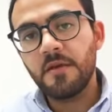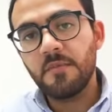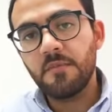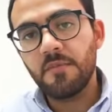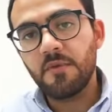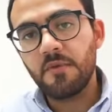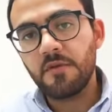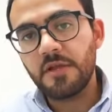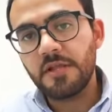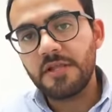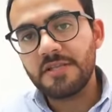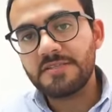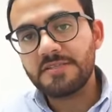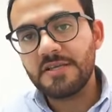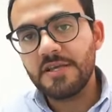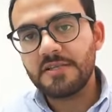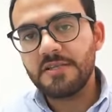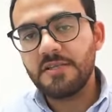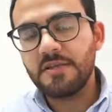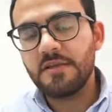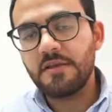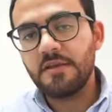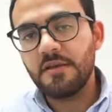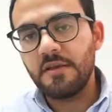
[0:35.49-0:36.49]
Porque el SAT
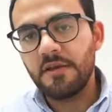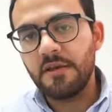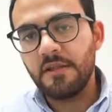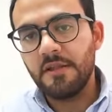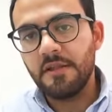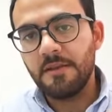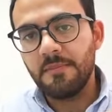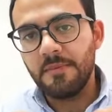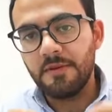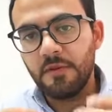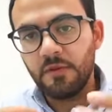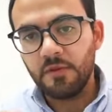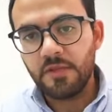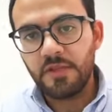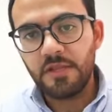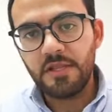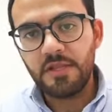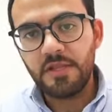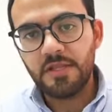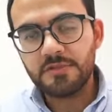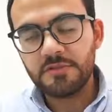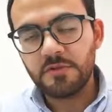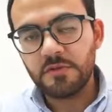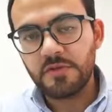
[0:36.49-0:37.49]
en la mayoría de
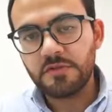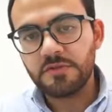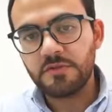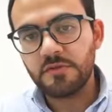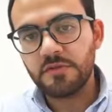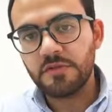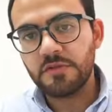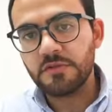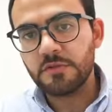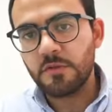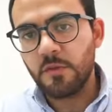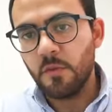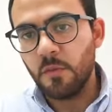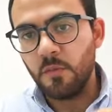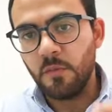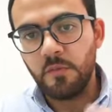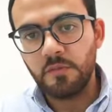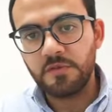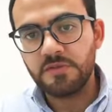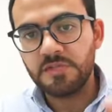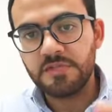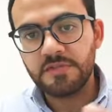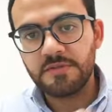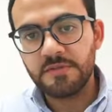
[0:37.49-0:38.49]
las ocasiones o
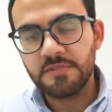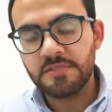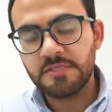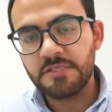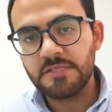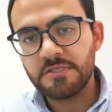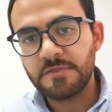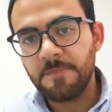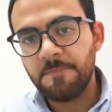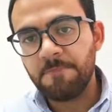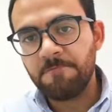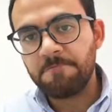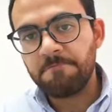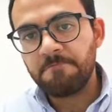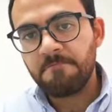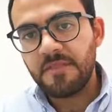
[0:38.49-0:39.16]
muchas veces